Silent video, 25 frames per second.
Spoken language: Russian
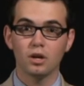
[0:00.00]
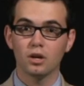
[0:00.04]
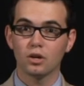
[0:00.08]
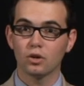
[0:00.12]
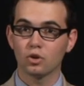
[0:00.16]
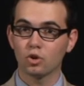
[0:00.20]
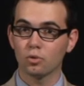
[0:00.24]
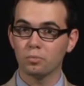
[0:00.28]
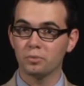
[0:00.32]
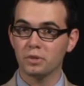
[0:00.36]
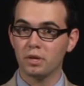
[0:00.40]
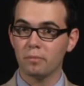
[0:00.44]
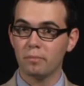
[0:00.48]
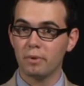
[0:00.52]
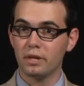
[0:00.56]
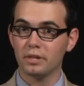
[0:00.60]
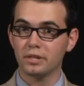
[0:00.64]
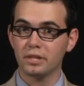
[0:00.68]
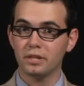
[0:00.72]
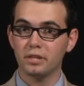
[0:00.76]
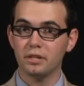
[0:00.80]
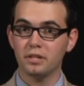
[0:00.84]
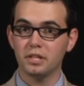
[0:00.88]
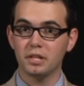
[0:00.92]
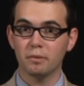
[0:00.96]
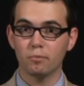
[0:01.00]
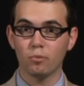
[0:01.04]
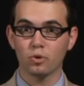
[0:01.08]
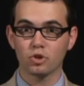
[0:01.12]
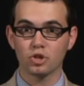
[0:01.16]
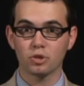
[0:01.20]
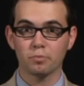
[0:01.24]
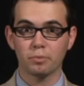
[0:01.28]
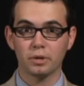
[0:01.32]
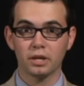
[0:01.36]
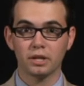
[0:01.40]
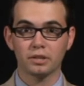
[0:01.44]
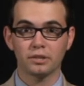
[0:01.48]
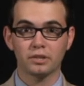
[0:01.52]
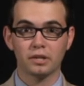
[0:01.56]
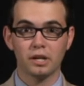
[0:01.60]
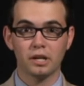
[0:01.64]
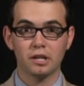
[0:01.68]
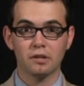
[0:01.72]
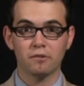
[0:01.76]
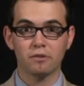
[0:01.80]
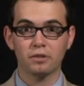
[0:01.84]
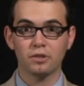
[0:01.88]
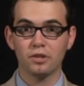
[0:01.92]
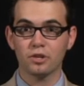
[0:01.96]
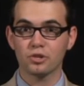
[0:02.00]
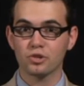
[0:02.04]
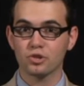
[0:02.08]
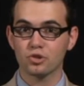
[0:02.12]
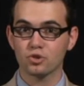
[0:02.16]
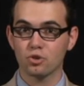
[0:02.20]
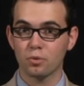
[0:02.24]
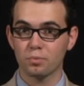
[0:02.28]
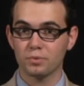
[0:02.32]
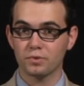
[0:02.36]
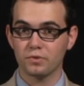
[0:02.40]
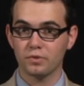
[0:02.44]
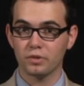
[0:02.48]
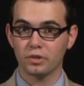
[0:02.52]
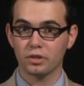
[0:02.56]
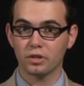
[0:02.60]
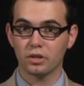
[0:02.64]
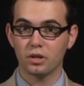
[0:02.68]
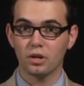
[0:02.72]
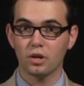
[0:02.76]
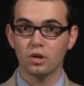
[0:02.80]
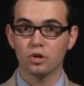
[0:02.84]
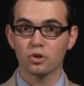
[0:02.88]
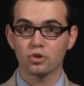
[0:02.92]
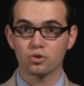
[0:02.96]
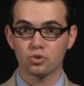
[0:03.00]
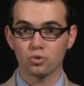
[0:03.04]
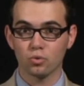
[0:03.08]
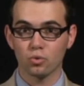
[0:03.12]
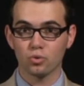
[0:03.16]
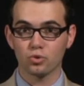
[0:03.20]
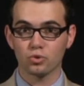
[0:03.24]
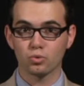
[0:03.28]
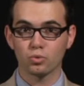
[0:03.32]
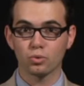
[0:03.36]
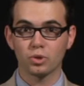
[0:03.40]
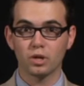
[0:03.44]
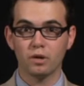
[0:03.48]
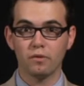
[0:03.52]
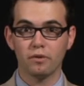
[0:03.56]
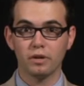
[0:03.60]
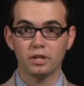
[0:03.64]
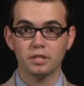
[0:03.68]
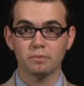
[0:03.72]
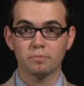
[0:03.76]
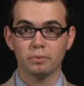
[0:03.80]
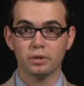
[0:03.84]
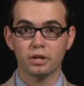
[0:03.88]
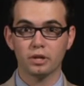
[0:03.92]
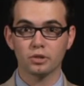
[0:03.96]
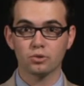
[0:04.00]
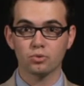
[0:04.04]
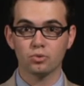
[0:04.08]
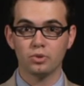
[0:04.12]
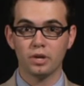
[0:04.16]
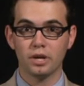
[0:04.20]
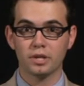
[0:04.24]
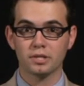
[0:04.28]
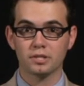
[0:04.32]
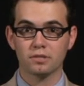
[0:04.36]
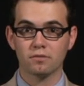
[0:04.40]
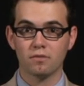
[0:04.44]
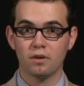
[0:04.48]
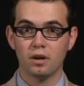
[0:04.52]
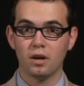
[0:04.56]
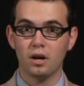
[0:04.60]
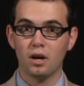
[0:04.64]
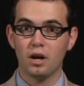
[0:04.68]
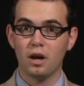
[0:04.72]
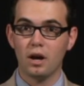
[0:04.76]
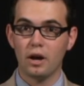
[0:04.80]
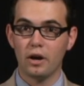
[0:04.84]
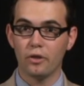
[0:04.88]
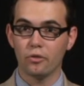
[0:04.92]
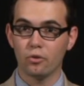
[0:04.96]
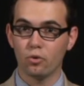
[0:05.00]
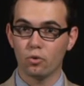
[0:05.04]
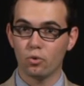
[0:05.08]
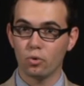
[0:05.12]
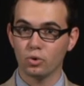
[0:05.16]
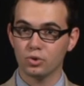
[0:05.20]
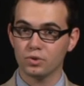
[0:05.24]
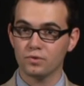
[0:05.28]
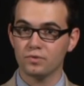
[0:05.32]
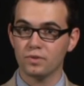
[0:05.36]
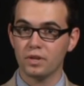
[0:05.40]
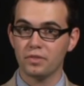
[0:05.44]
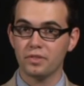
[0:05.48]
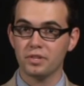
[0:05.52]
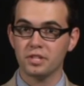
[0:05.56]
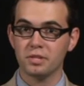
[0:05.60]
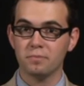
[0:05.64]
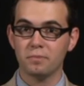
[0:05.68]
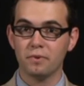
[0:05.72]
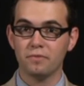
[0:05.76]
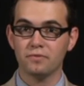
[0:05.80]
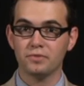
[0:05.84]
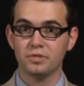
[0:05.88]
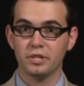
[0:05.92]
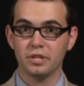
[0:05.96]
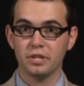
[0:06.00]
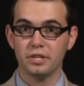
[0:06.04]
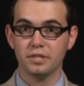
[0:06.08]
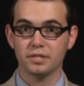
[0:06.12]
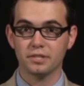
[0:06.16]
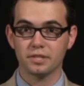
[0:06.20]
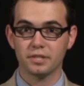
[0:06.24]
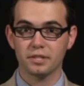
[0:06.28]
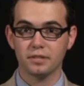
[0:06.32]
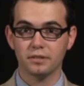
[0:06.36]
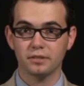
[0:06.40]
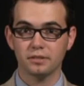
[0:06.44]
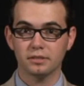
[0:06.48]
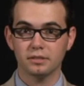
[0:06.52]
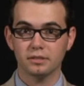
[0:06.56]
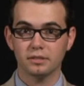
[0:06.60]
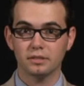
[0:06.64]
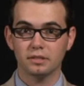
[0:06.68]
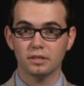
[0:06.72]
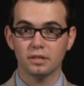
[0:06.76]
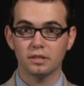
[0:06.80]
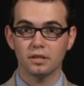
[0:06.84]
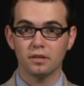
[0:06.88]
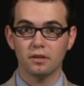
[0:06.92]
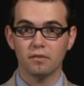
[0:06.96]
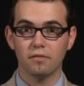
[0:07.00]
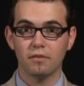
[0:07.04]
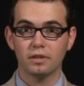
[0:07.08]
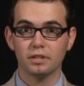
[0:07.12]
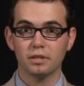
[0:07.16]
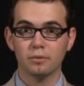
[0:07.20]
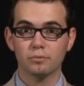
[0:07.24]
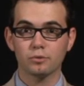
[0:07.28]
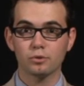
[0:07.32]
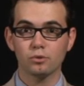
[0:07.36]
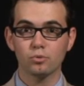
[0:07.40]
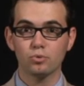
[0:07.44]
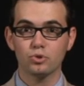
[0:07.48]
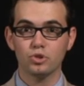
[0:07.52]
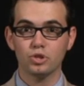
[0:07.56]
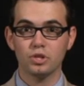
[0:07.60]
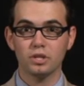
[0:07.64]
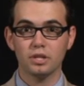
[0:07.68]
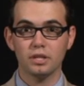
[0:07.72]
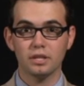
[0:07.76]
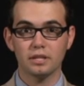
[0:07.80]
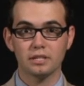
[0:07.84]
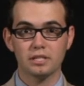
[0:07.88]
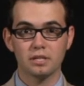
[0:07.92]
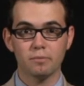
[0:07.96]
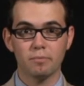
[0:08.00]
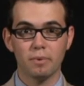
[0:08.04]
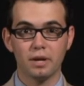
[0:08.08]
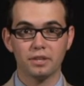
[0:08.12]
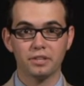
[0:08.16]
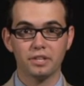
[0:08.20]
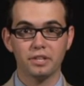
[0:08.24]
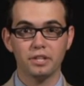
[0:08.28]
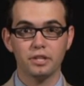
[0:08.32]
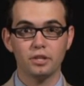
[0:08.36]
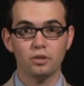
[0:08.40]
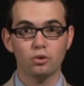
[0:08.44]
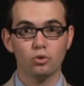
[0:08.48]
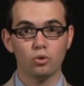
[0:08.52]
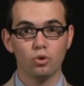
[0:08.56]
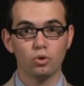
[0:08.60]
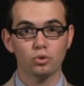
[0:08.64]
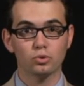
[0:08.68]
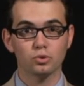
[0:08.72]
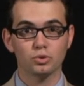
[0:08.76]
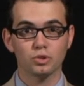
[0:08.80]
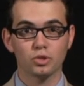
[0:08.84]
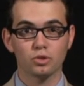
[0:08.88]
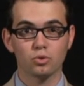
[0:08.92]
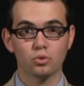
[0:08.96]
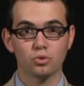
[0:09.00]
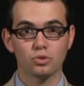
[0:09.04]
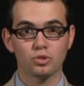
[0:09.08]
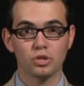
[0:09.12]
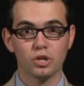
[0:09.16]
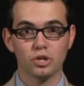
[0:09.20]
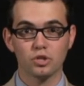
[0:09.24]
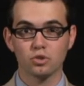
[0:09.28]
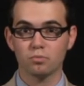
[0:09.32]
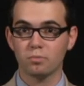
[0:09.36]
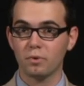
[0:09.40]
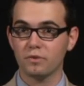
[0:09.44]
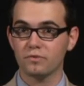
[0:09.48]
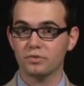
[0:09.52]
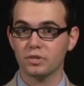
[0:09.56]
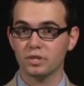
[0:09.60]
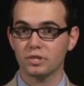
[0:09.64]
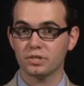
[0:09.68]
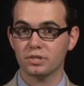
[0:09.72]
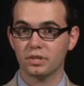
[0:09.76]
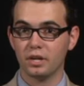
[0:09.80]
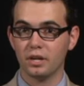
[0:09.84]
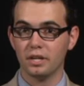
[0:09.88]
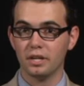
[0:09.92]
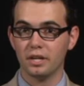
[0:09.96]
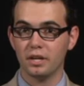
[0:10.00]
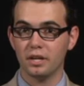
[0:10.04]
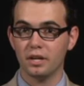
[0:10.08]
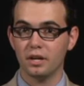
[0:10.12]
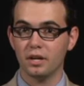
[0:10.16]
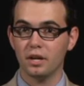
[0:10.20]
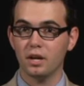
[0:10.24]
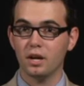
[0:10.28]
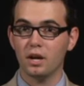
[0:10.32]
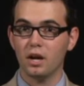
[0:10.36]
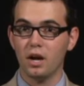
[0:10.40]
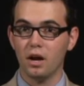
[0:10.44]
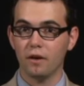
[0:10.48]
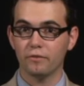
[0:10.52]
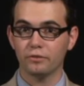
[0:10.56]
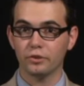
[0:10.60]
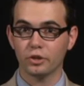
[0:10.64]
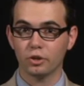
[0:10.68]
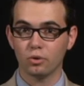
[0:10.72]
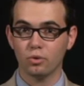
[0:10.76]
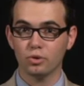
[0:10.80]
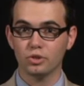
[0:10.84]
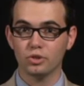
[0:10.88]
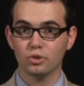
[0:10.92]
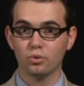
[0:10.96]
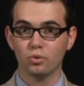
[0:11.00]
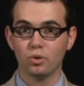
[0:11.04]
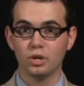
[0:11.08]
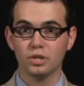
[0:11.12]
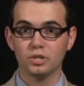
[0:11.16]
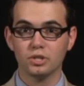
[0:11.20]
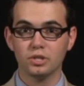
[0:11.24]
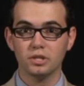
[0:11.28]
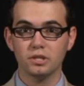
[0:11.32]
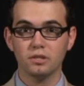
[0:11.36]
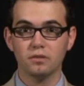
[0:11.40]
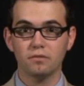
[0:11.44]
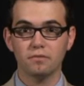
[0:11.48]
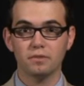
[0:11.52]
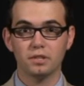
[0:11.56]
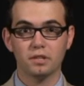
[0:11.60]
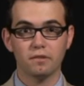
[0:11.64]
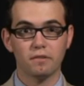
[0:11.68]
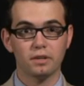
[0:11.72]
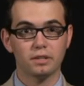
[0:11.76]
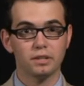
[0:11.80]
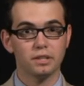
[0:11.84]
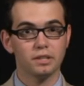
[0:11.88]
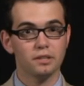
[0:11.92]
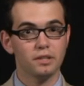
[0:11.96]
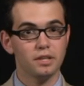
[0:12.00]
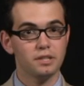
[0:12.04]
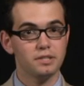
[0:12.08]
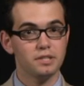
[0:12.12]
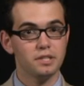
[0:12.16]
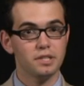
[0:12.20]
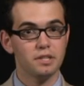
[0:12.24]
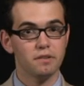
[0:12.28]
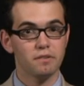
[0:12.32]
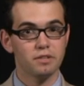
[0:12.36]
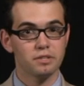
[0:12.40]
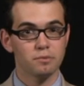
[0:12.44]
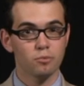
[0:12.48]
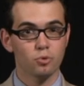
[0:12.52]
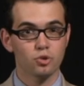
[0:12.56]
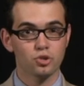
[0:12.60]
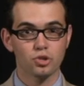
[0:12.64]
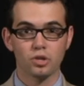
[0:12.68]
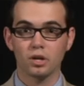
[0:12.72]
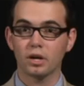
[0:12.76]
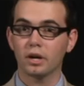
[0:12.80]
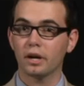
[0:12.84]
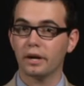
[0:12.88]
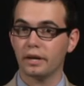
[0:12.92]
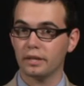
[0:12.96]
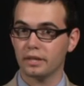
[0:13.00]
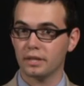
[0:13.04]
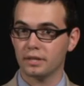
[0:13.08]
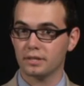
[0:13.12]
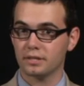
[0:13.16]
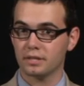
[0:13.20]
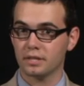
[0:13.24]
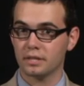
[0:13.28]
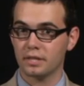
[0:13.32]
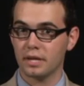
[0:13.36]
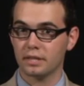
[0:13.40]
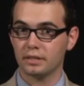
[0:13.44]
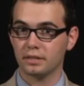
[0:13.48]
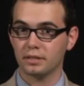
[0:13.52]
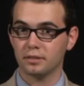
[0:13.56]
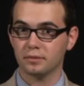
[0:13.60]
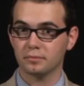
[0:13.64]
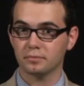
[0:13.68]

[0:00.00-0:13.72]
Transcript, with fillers: Крупные банки не может проконтролировать даже собственник. Что уж тут говорить про государство, оно хочет взять на себя все риски. В этом случае, если банки и грохнутся, то сразу по всей стране. А в такой ситуации виноватых найти невозможно. Конец цитаты.